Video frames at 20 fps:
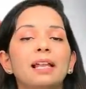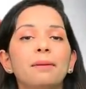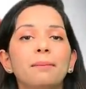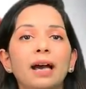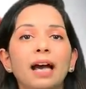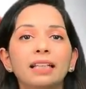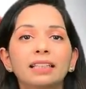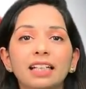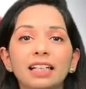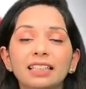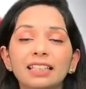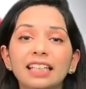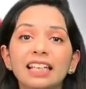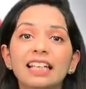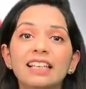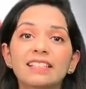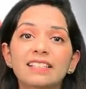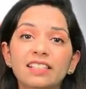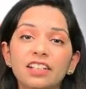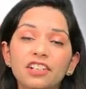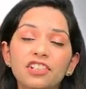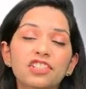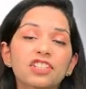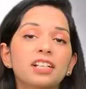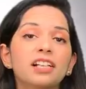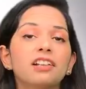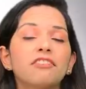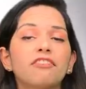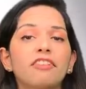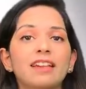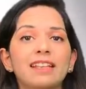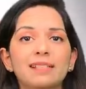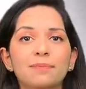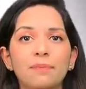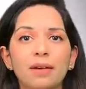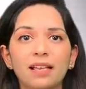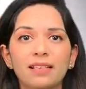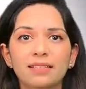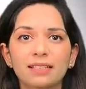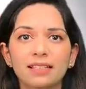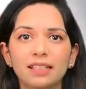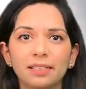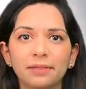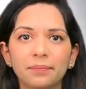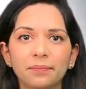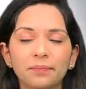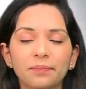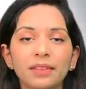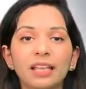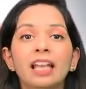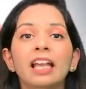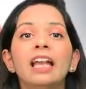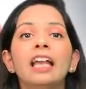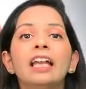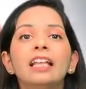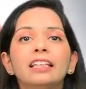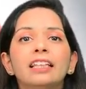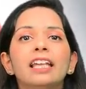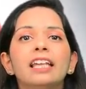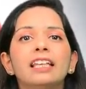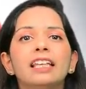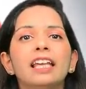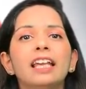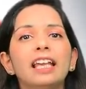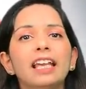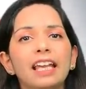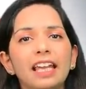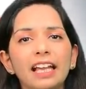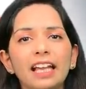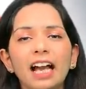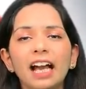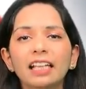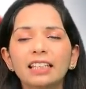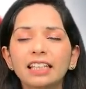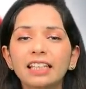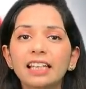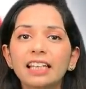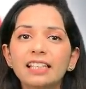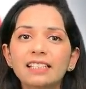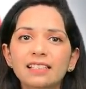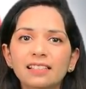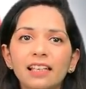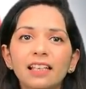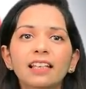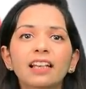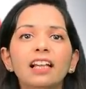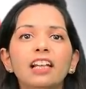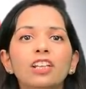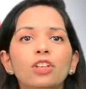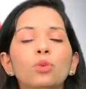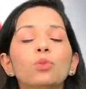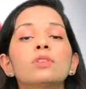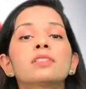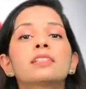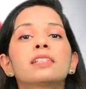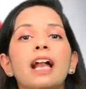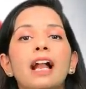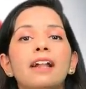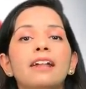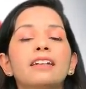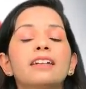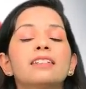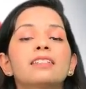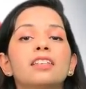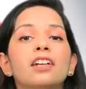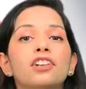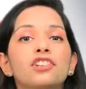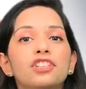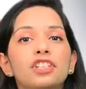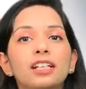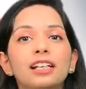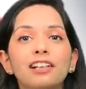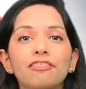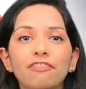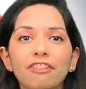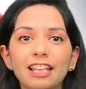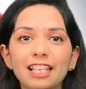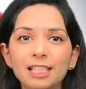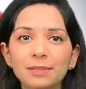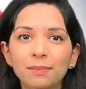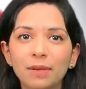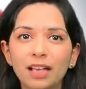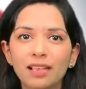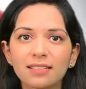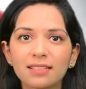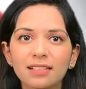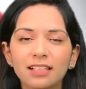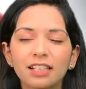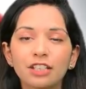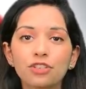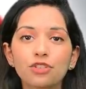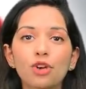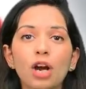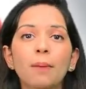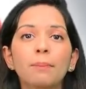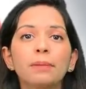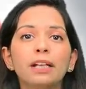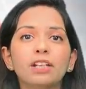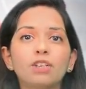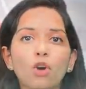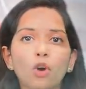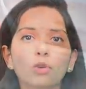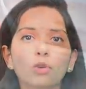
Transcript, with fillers: पहले बात करते हैं सर्जिकल फेस मास्क की देखिए एक आते हैं सिंगल यूज स्टैंडर्ड सर्जिकल फेस मास्क जो आपने